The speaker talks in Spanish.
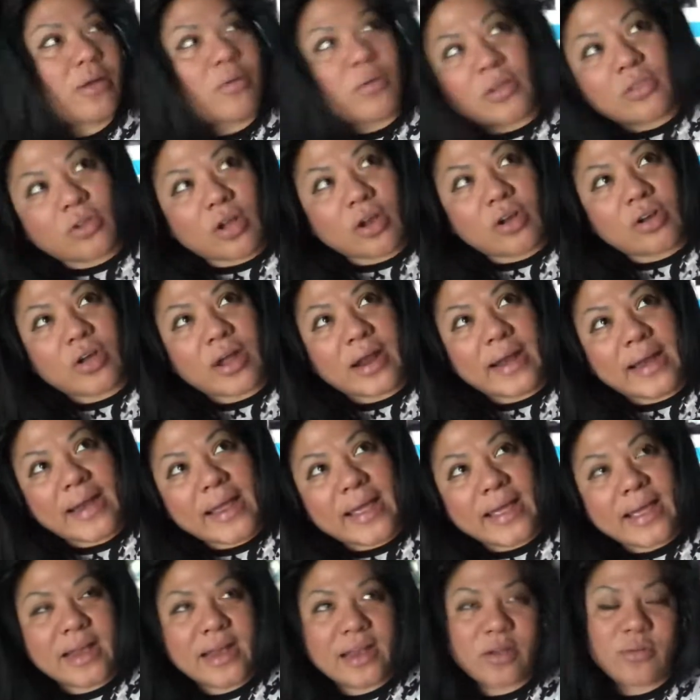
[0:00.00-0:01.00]
y cuando ando
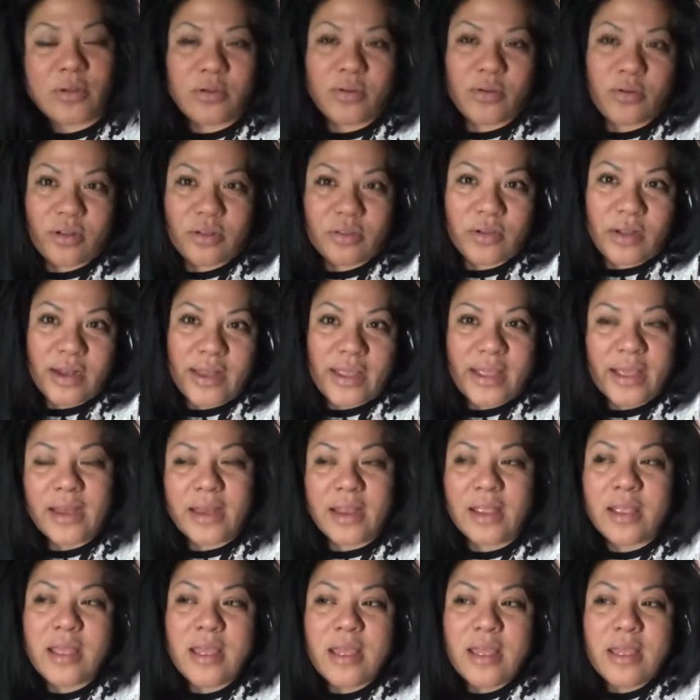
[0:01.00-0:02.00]
alegre y cuando no ando
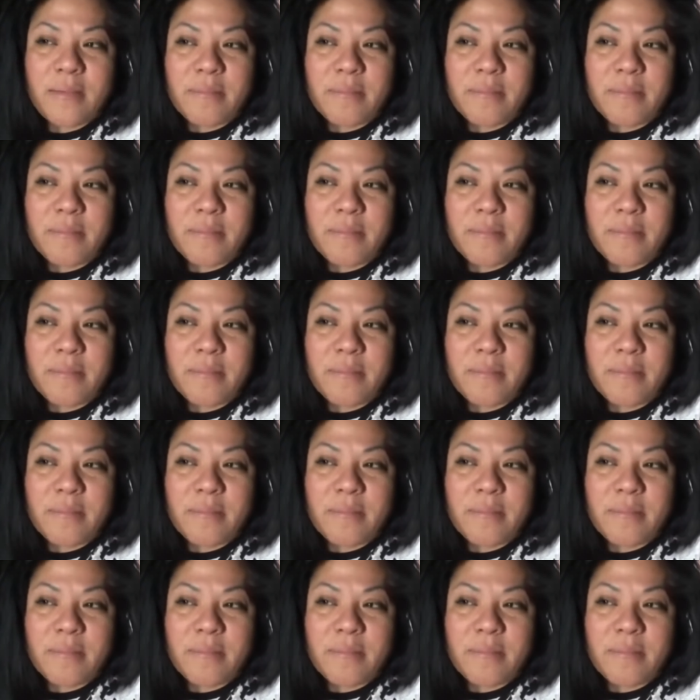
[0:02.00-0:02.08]
alegre.